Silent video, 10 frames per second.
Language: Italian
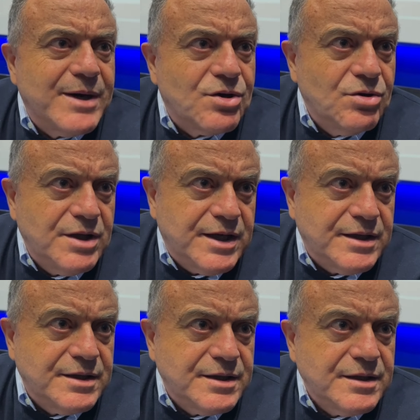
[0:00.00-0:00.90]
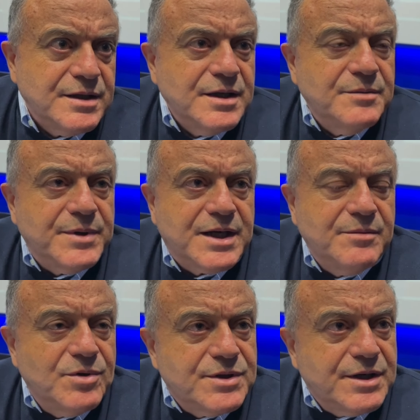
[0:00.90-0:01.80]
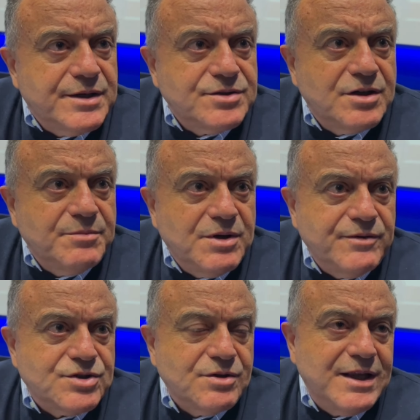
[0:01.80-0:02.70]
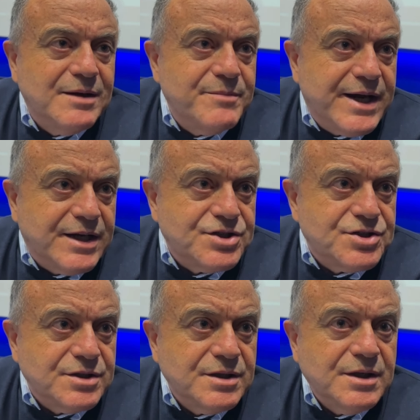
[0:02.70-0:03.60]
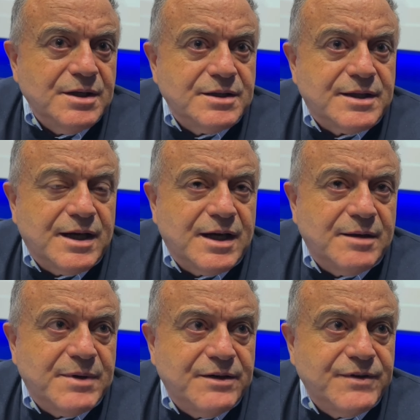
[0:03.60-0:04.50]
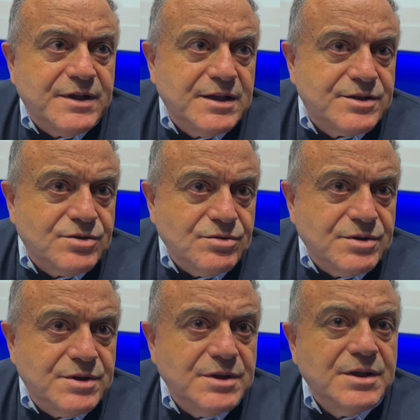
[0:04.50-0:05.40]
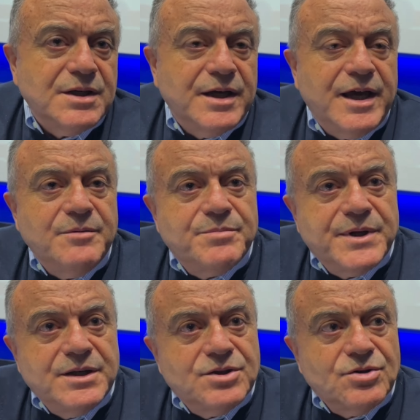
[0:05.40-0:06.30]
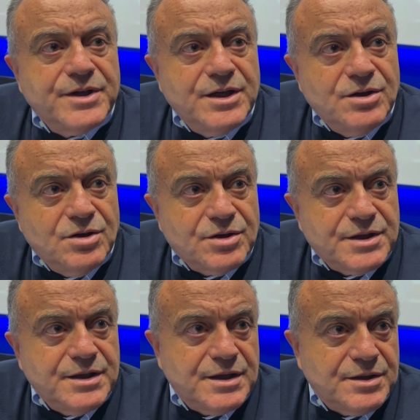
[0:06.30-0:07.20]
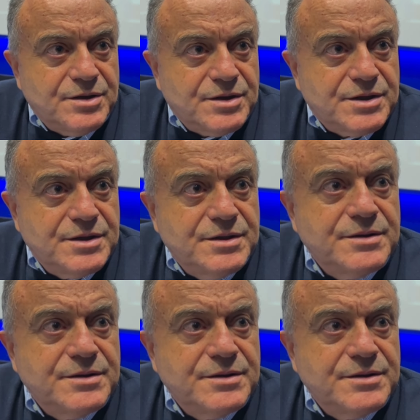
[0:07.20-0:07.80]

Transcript: accogliente, perché in molte occasioni abbiamo visto degli abbracci tra la mafia del sud e imprenditori ingordi del nord.